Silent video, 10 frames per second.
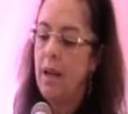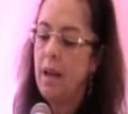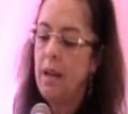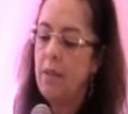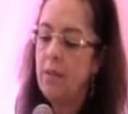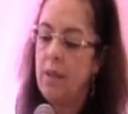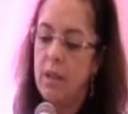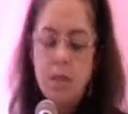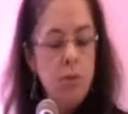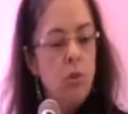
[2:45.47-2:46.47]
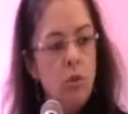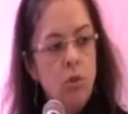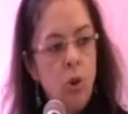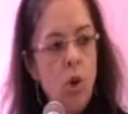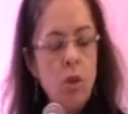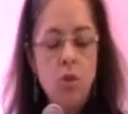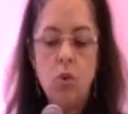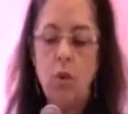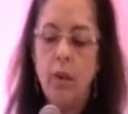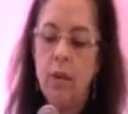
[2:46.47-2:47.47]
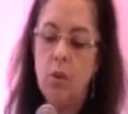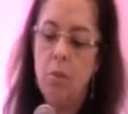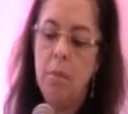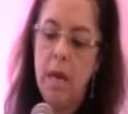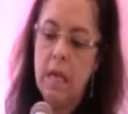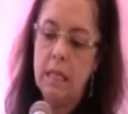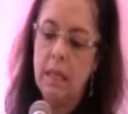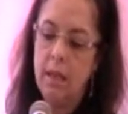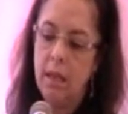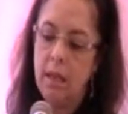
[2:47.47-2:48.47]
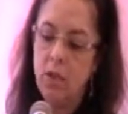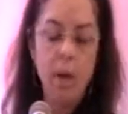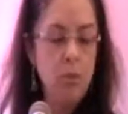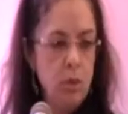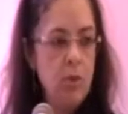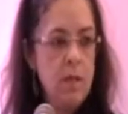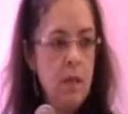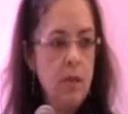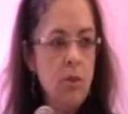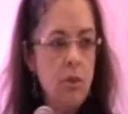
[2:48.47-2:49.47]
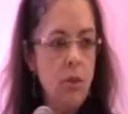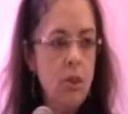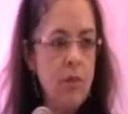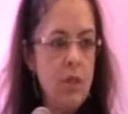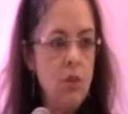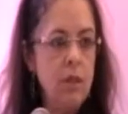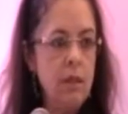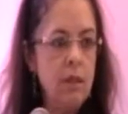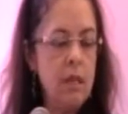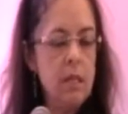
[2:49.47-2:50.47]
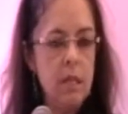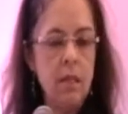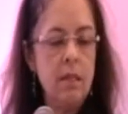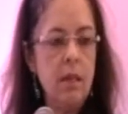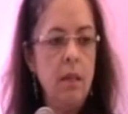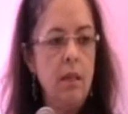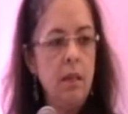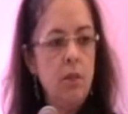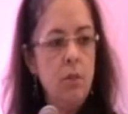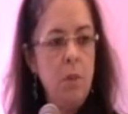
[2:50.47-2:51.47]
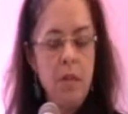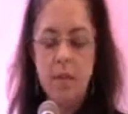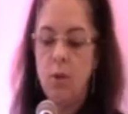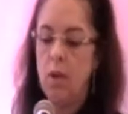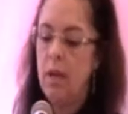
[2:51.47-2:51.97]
Ah, isso, o nosso, ele começa já há muitos anos, em 1986, ainda antes mesmo